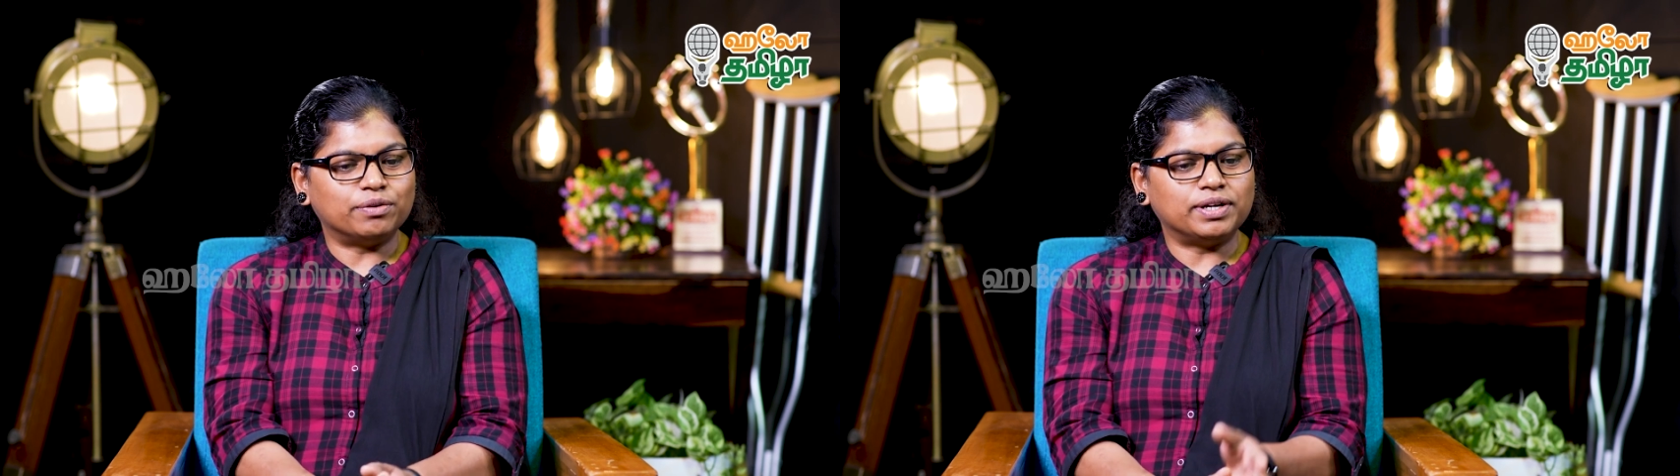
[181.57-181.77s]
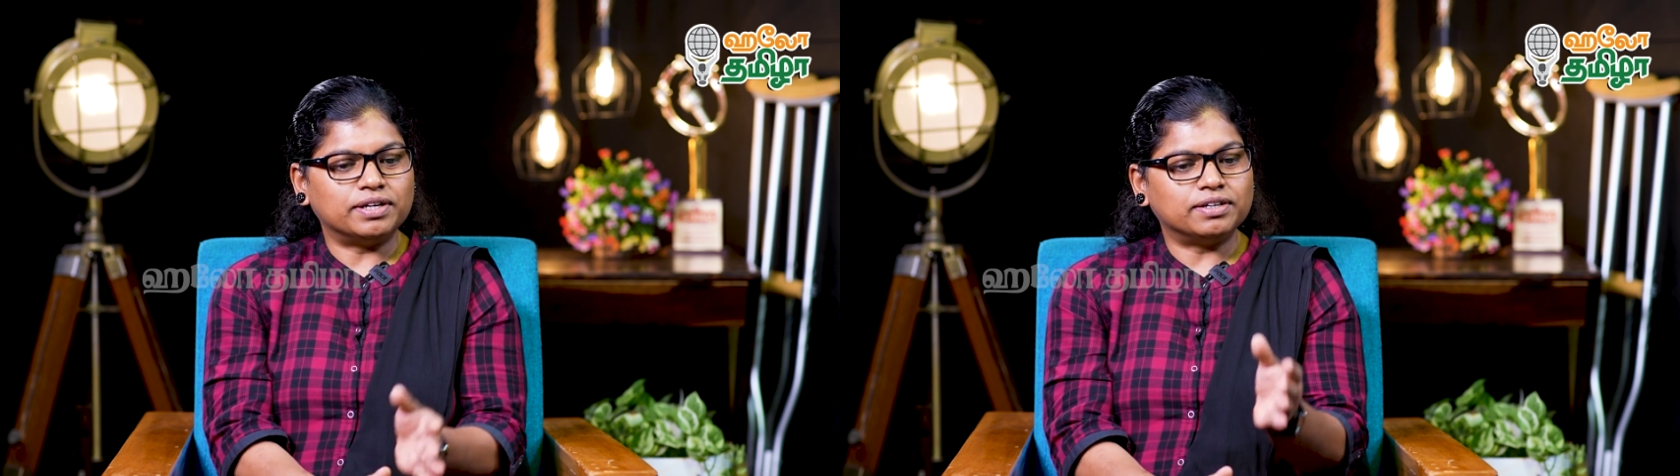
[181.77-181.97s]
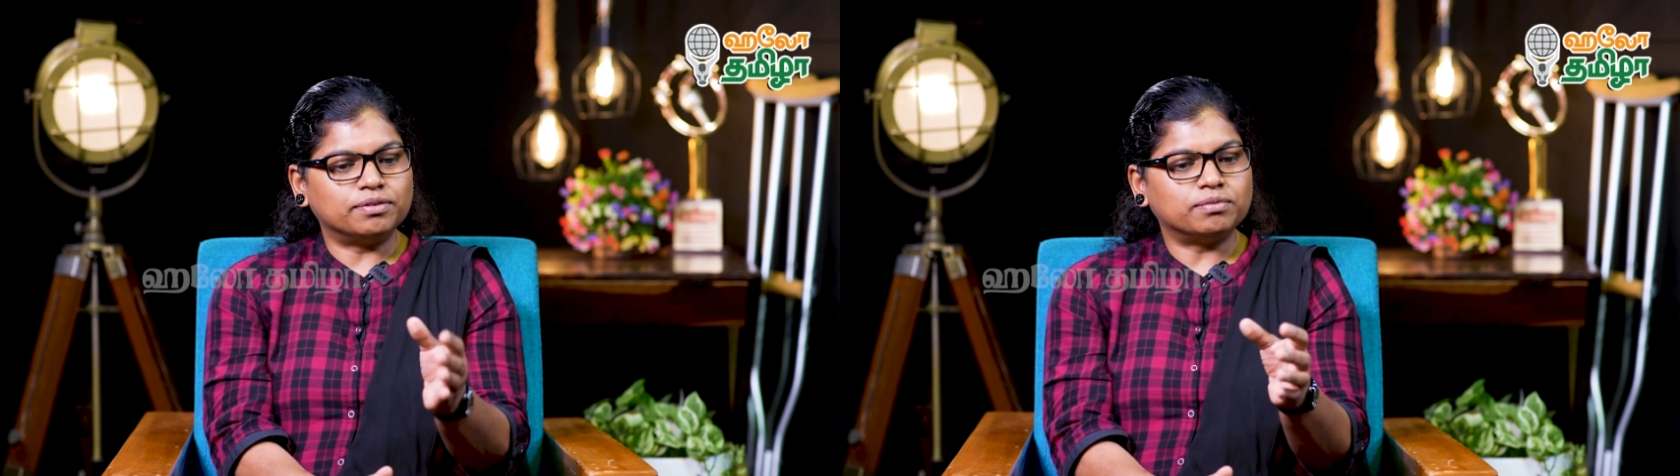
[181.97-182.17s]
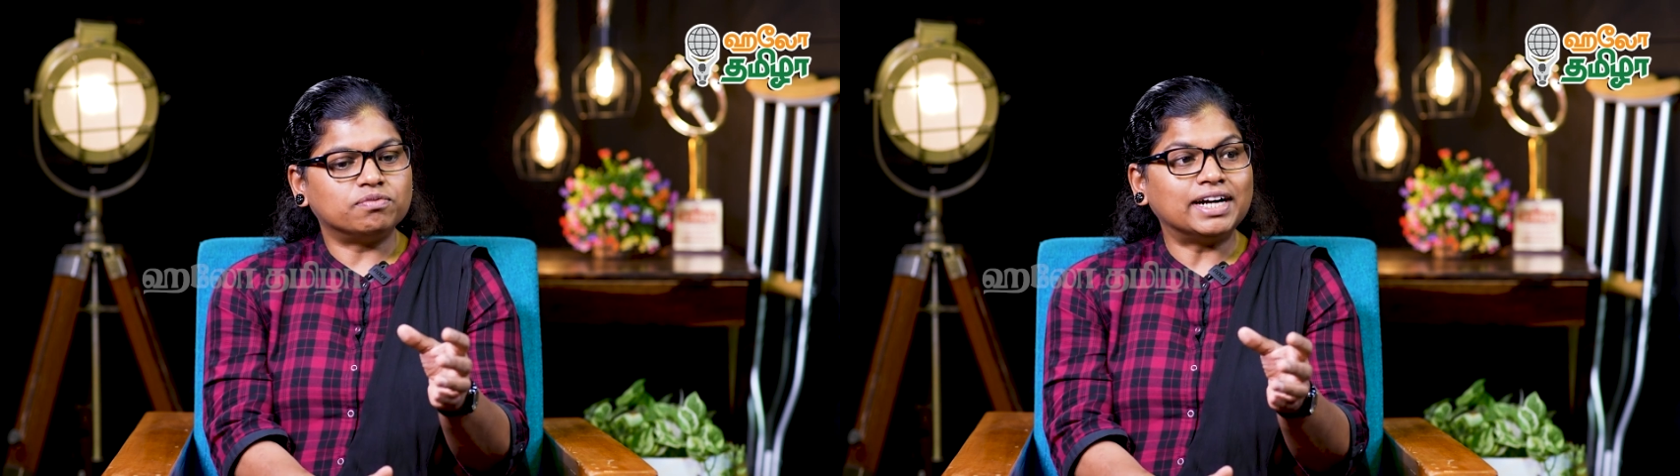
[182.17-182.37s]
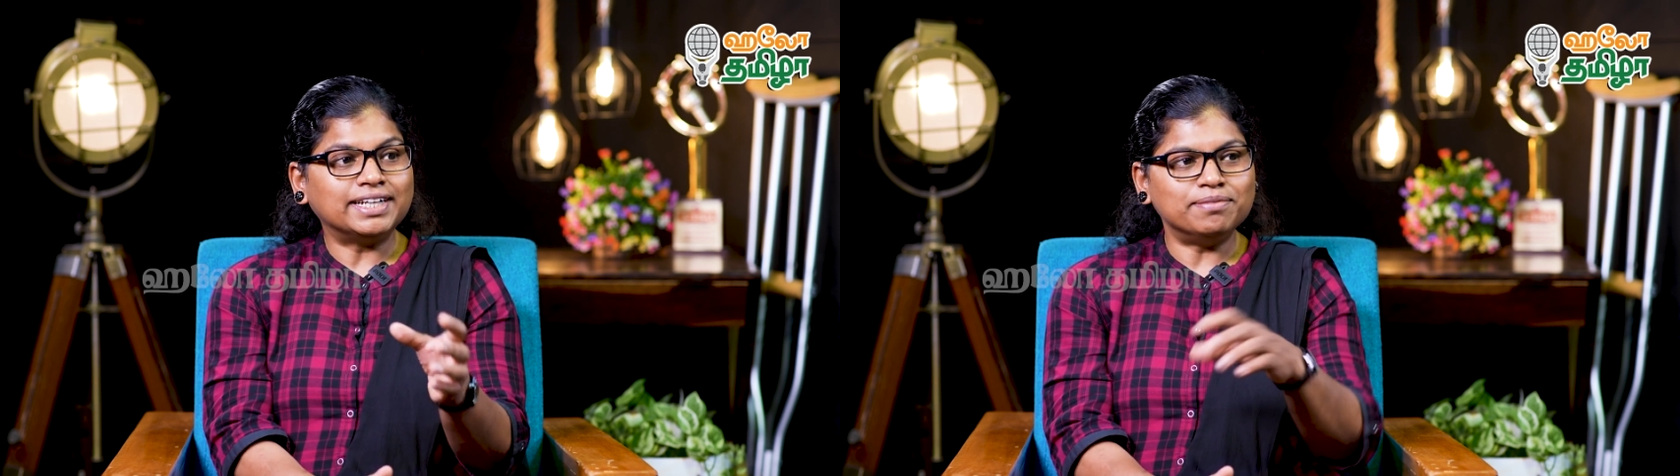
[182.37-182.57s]
ஒரு
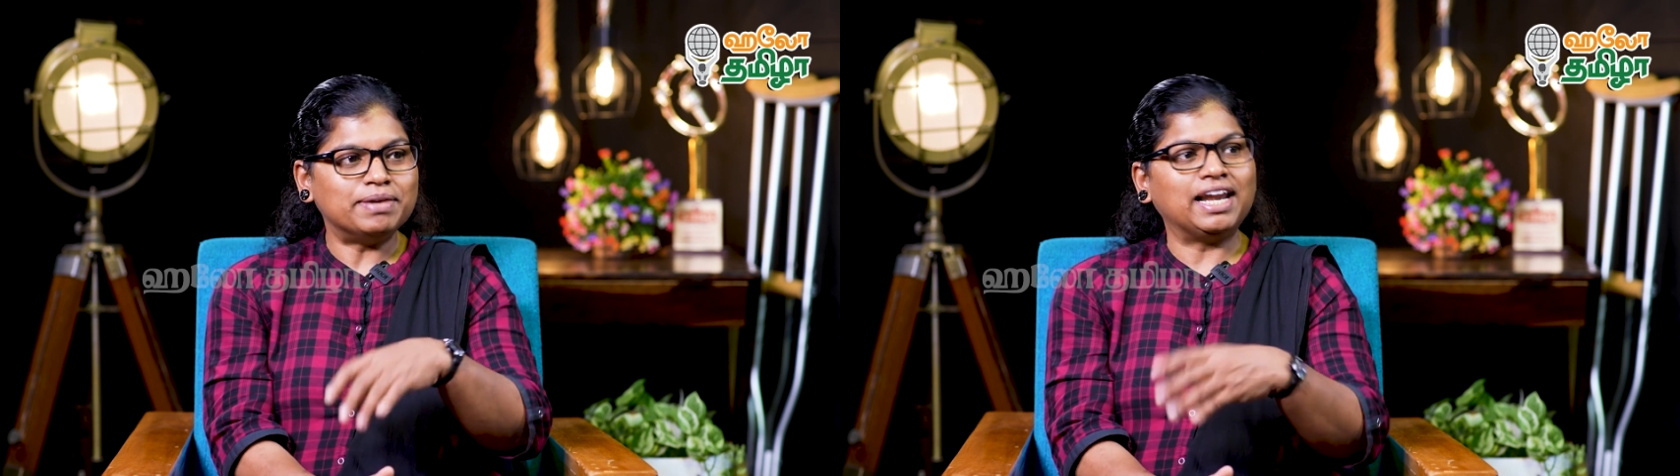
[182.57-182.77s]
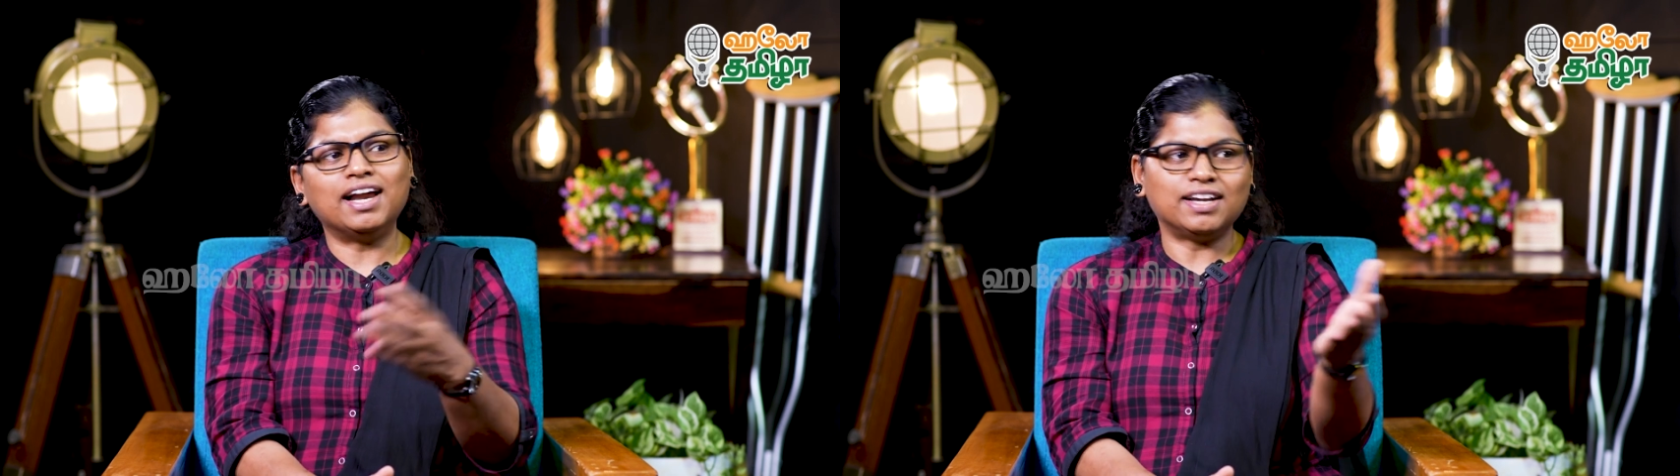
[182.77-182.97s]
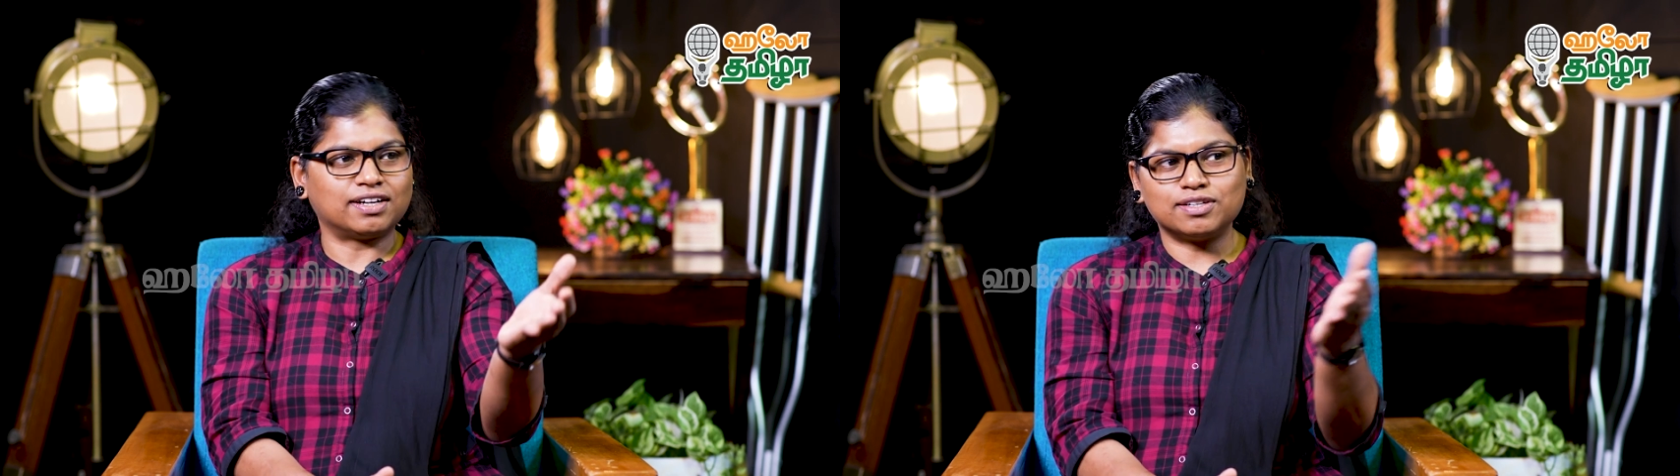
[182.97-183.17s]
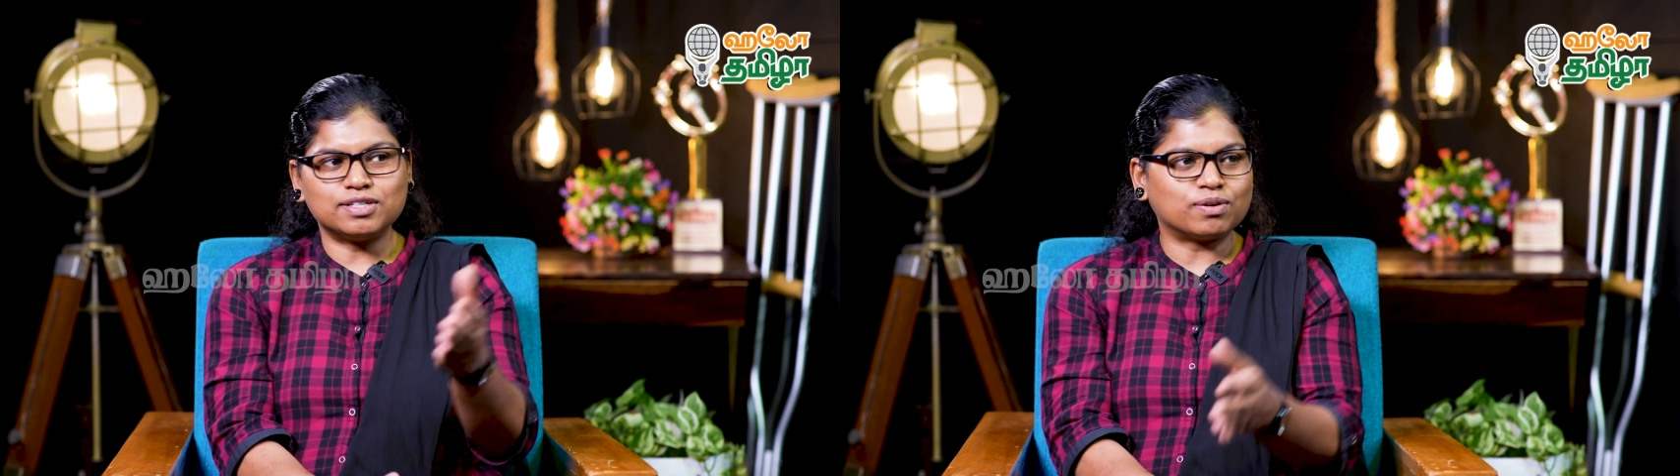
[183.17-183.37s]
வங்கி மேலாளர்னு